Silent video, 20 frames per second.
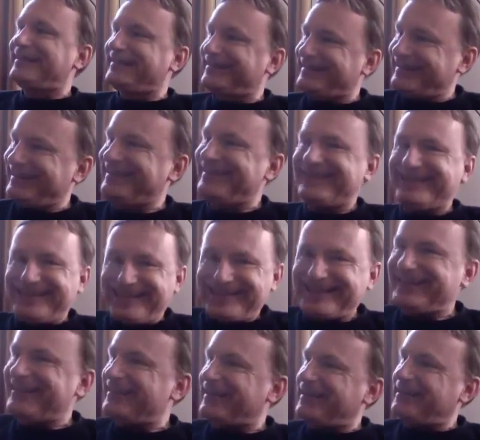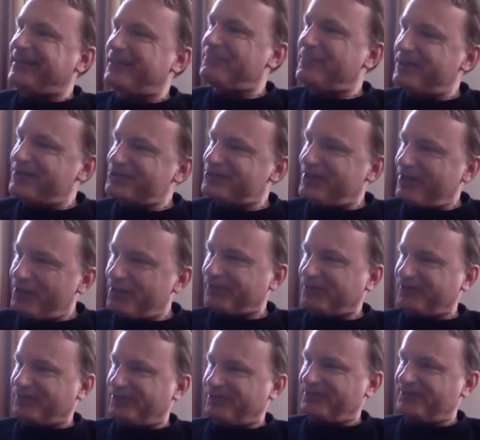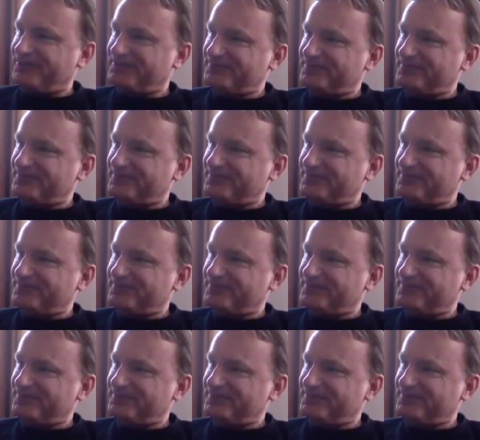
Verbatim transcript: Sehen Sie, das geht anderen Menschen auch so.